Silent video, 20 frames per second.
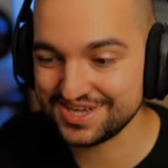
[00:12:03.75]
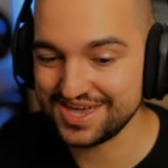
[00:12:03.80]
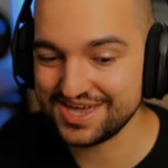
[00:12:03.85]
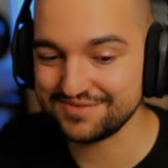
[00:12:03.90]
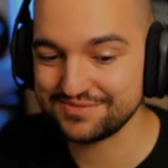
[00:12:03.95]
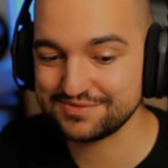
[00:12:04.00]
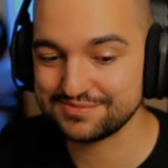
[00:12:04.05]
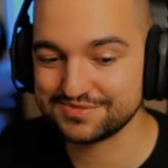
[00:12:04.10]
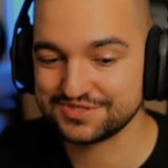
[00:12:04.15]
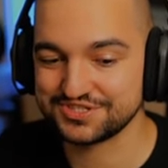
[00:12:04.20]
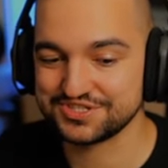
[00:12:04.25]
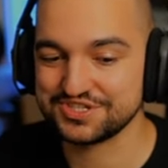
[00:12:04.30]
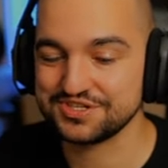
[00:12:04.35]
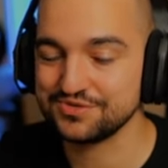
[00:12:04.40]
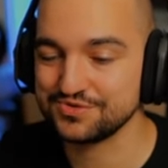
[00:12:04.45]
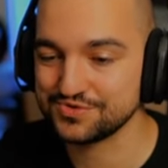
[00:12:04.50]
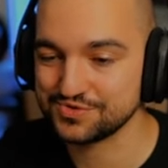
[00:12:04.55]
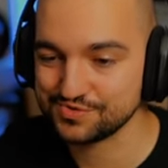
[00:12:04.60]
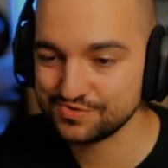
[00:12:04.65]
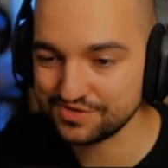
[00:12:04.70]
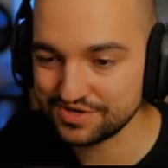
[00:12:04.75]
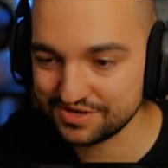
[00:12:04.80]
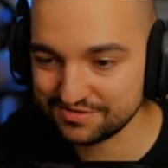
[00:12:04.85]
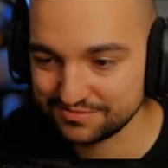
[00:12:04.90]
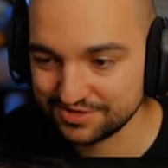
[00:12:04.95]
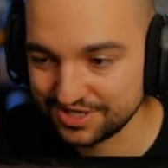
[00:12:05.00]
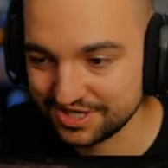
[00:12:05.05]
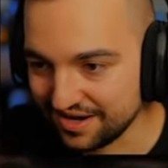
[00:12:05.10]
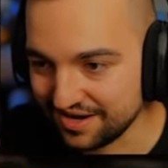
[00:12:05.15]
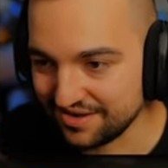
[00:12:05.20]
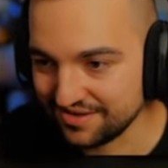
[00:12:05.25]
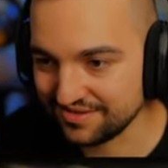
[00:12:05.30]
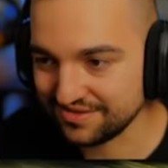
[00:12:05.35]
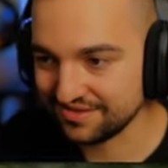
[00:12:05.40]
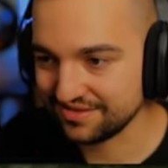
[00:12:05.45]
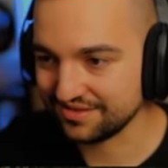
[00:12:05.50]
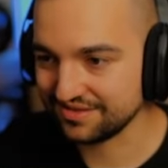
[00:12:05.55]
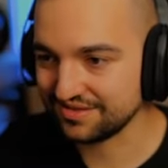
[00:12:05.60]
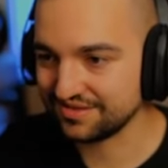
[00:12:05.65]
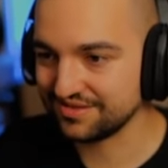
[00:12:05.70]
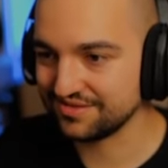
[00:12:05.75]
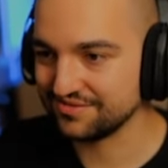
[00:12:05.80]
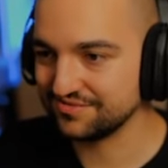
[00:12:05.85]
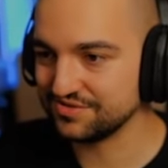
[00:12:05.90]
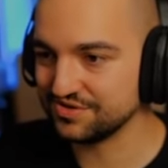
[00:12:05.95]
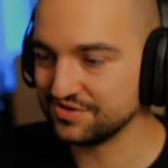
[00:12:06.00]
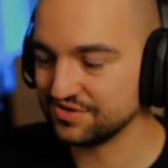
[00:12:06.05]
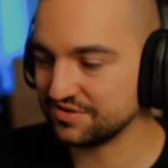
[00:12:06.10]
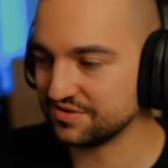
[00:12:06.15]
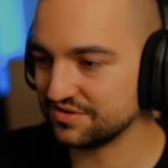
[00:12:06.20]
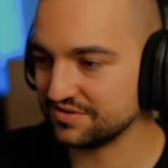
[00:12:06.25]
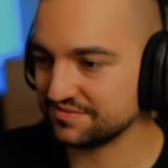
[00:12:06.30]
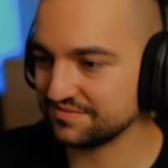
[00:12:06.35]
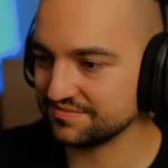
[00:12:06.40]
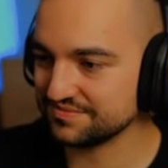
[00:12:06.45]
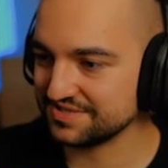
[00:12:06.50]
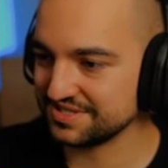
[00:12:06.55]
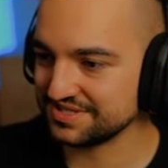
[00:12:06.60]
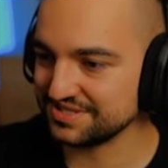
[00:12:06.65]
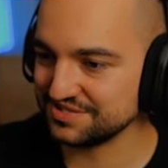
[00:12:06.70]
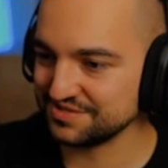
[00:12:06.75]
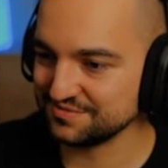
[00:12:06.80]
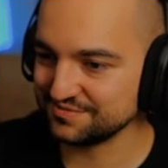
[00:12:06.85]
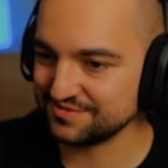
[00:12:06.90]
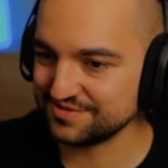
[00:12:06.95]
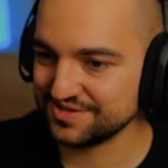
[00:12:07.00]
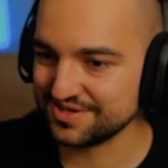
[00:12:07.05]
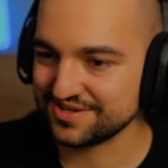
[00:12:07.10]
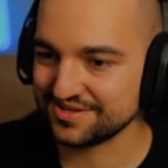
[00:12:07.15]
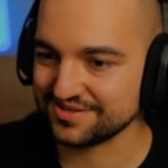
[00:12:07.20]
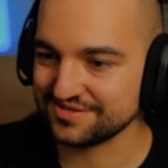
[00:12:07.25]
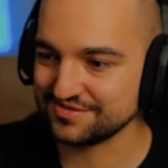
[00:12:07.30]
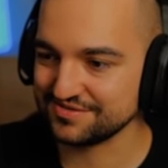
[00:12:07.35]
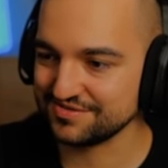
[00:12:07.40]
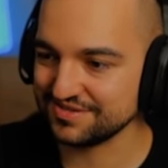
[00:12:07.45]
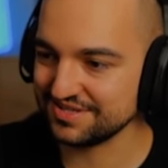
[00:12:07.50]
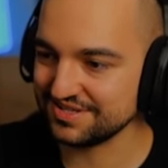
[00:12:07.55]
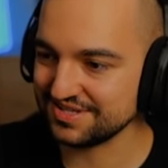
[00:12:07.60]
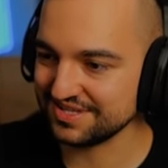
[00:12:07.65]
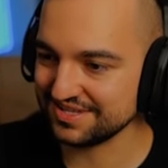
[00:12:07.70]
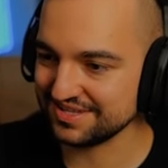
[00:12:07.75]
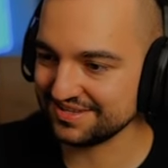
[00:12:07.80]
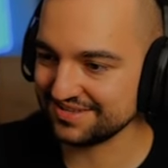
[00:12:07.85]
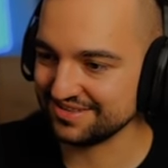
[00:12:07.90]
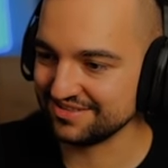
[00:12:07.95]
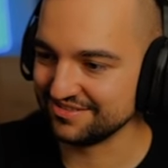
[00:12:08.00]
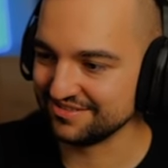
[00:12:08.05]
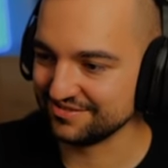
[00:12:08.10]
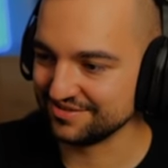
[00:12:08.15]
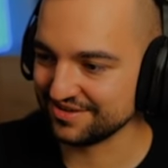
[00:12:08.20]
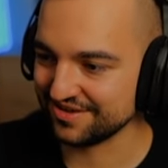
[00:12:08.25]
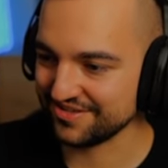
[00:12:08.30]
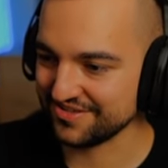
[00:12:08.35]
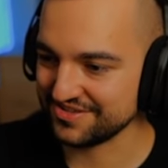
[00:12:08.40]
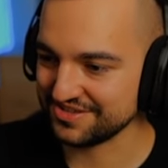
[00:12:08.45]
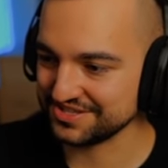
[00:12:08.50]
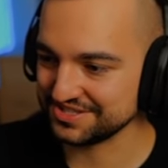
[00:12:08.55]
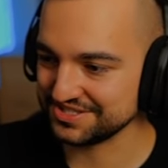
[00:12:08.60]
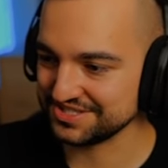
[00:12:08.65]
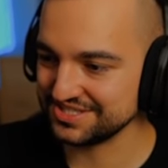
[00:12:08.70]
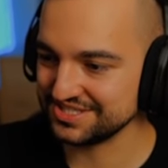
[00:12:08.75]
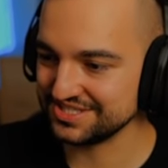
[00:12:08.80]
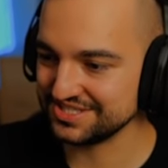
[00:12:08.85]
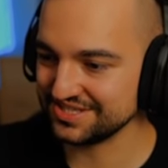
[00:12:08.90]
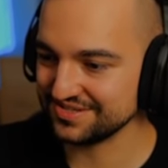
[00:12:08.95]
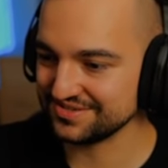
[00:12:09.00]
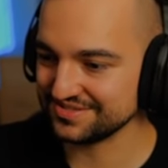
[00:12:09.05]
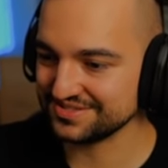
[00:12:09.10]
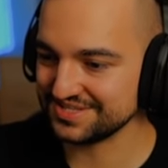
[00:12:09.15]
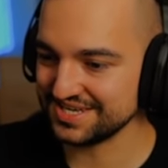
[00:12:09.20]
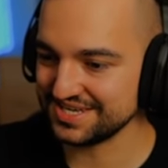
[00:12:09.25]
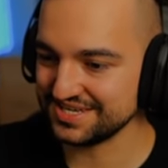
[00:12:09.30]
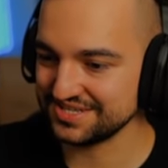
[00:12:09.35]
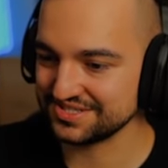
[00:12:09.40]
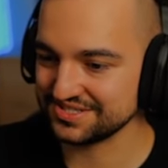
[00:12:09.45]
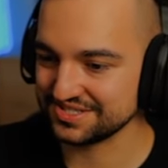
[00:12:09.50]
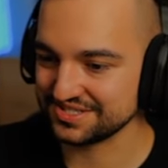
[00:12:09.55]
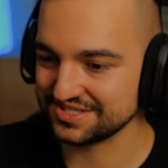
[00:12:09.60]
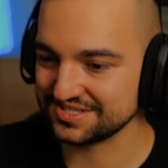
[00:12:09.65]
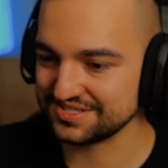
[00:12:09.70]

Nie wiem czego szukam, ale ten widok zatrzymuje na chwilę i wiesz, każe ci się rozejrzeć.